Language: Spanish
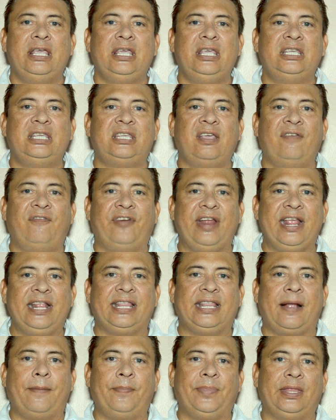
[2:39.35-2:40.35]
y se
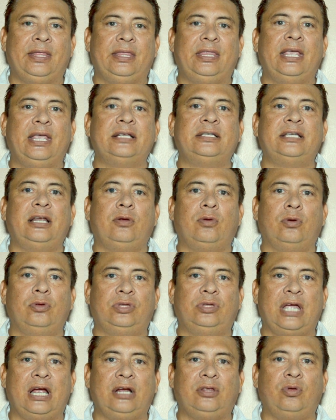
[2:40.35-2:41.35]
enfrenta desde el
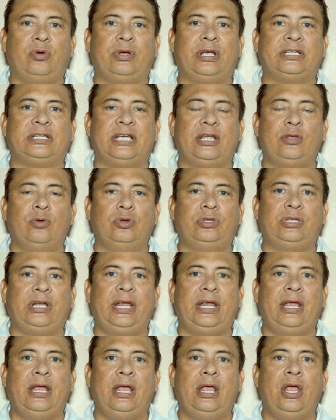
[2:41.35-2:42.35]
contacto que se
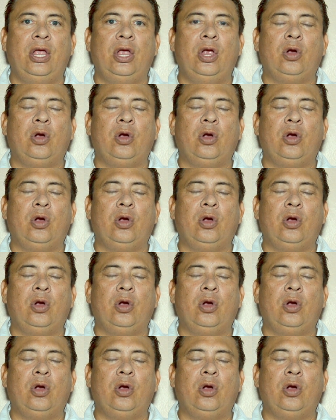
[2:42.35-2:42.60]
nutre